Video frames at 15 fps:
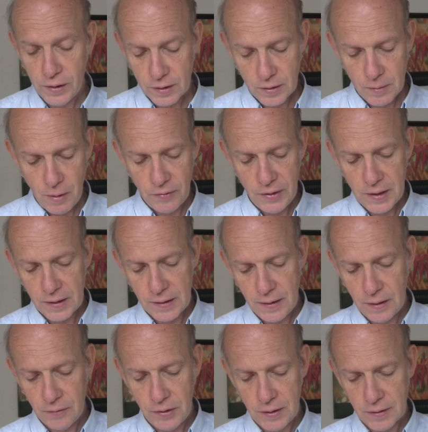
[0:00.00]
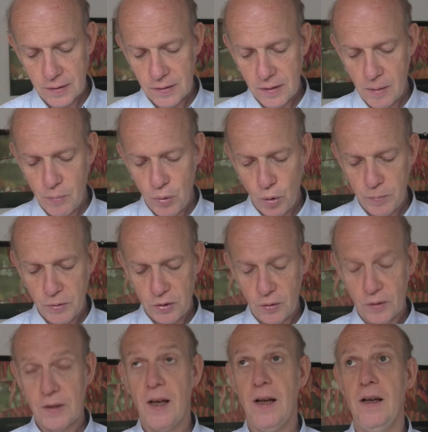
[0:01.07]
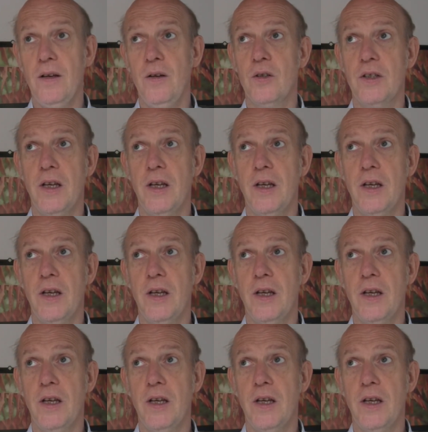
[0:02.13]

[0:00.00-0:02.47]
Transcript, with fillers: das immer wieder genannt wird, das ist ein berühmtes Hotel in Los